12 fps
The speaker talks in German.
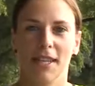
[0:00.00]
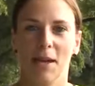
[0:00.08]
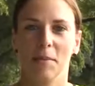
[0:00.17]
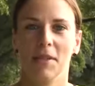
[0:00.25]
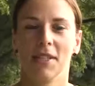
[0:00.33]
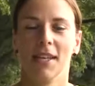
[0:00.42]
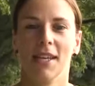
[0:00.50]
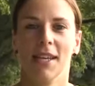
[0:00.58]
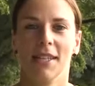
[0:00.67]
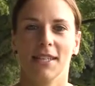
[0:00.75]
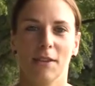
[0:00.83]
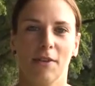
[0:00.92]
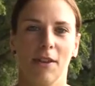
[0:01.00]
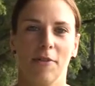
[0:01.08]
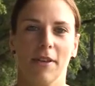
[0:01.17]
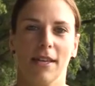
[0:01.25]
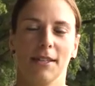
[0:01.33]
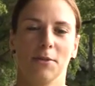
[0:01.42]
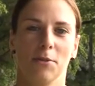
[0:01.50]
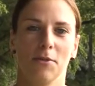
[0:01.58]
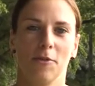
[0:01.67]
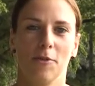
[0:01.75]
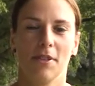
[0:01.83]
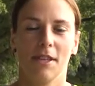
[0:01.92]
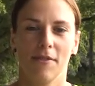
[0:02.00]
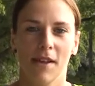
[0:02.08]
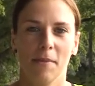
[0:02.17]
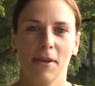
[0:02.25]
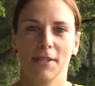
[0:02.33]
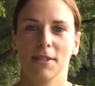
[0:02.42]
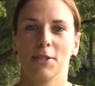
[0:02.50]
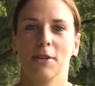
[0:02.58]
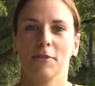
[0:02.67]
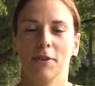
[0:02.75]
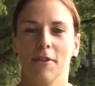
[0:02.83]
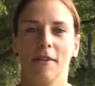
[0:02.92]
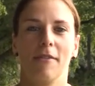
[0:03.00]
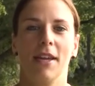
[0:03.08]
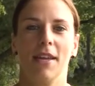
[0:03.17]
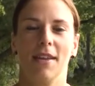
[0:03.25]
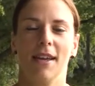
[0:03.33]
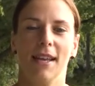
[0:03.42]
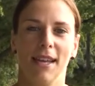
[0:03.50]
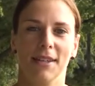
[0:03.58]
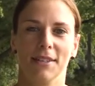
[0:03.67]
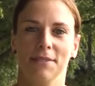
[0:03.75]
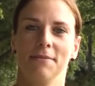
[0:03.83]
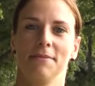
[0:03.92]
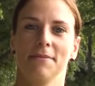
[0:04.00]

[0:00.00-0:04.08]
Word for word: damit die Qualifikation für die Weltmeisterschaft auf Hawaii erlangen.